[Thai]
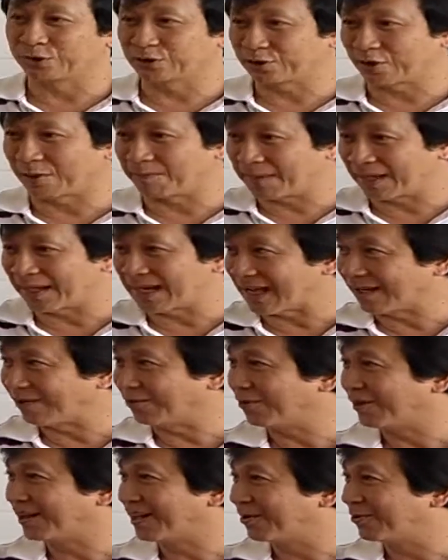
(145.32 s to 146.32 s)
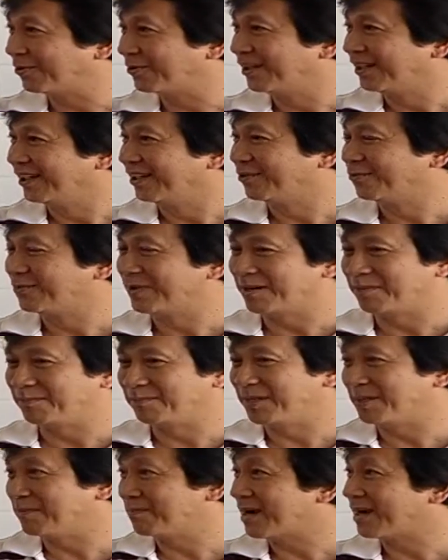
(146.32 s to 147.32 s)
ทดสอบพลังของเขา ว่า
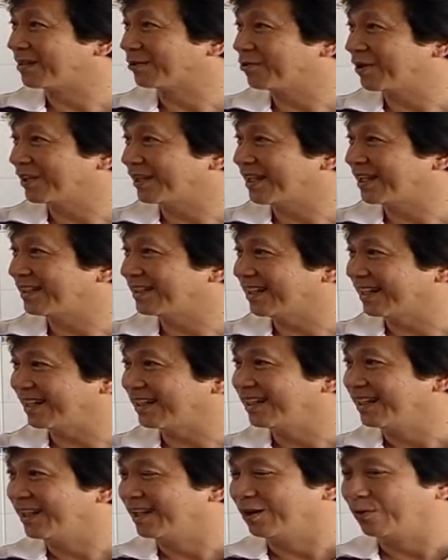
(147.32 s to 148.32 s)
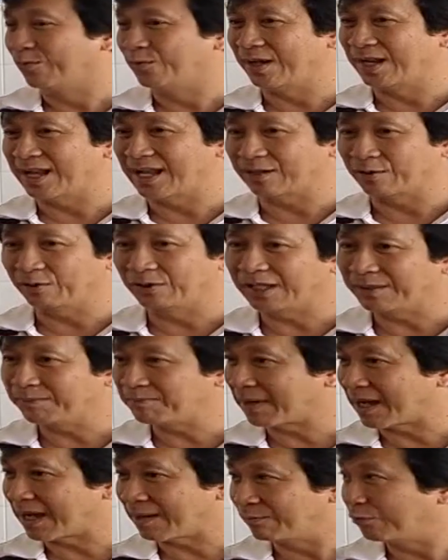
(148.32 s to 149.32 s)
มีมากน้อยแค่ไหน เวลาเขาเล่น
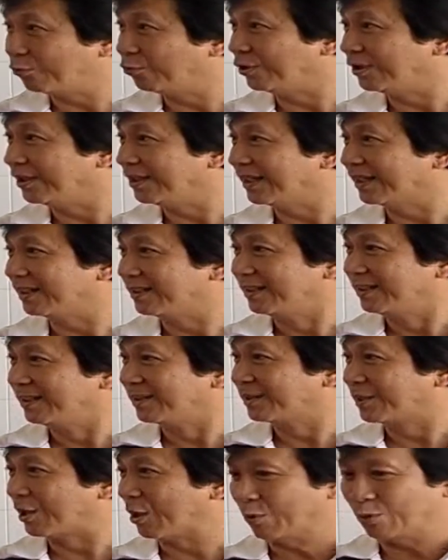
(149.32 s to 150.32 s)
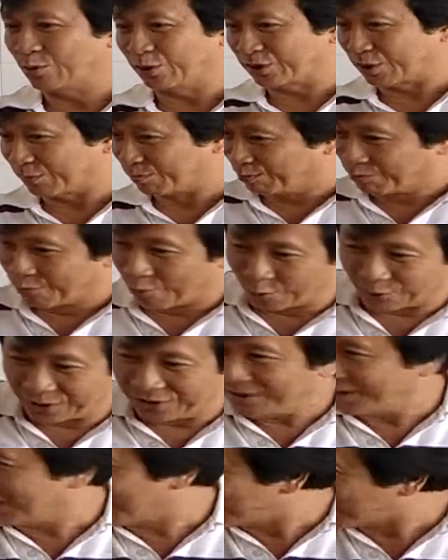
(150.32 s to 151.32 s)
ม้าหมุนเนี่ยเขาก็จะหมุน
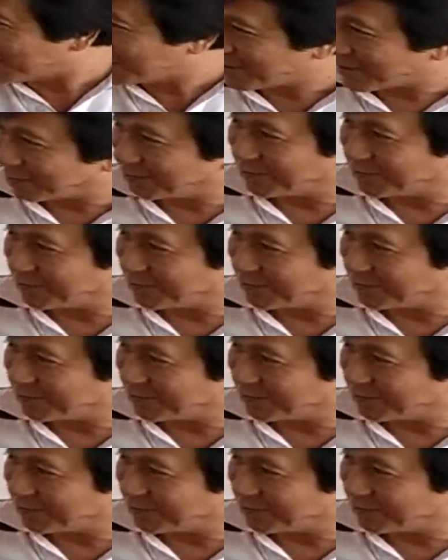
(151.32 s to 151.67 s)
ให้มันแบ